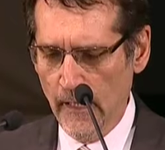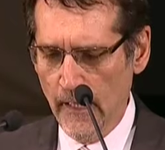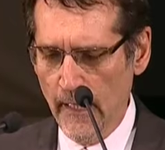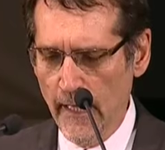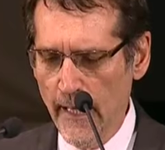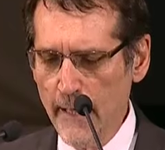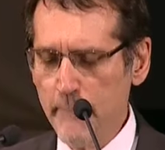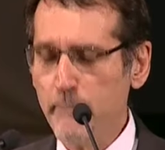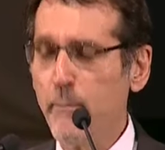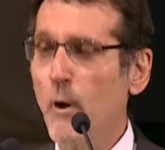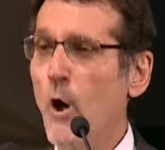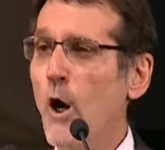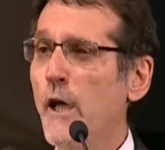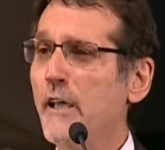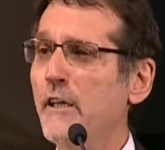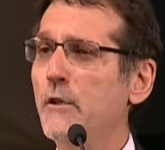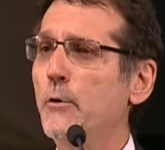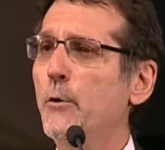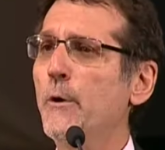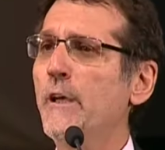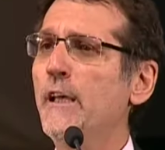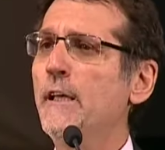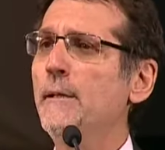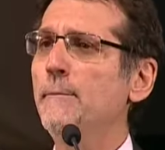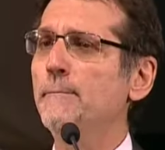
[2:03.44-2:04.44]
E poi
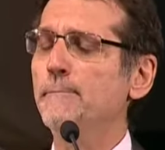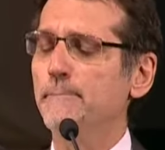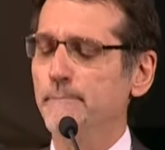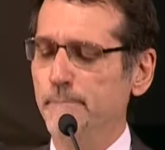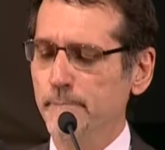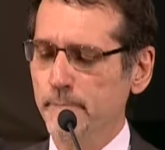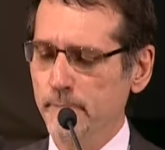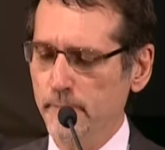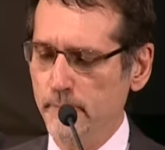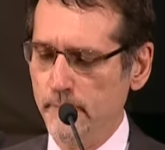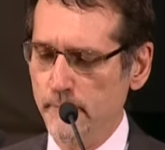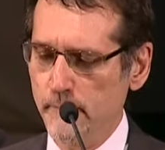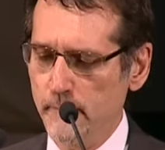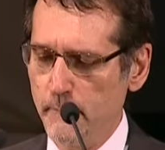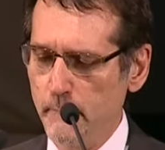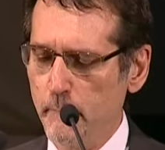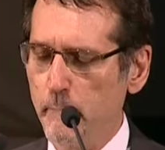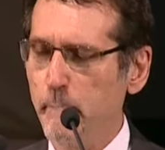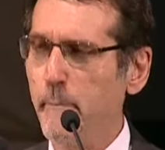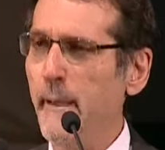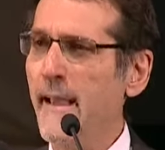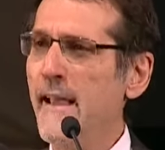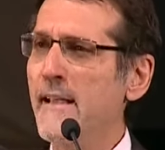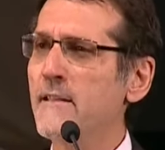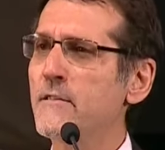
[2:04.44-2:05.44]
qui
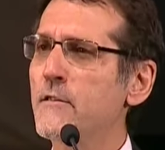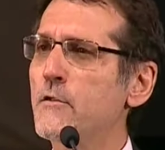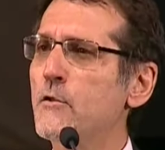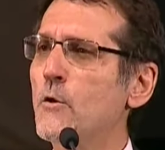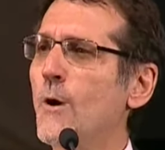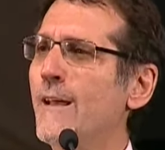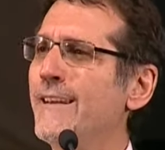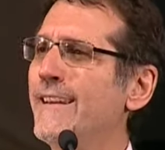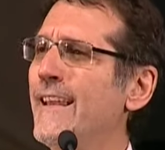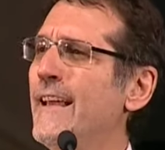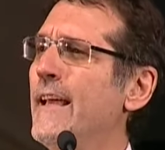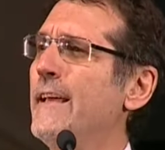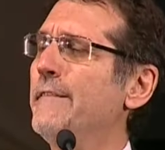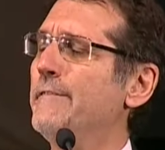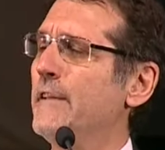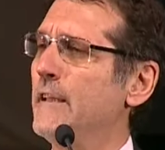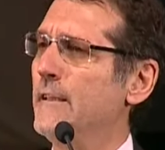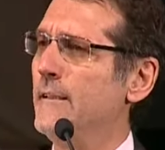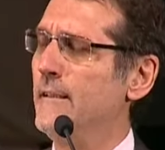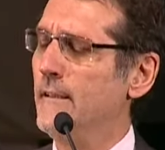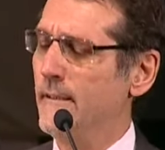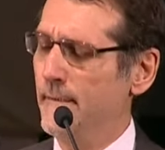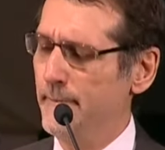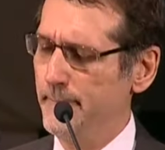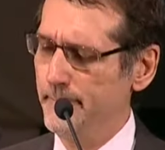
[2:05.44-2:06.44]
penso a David,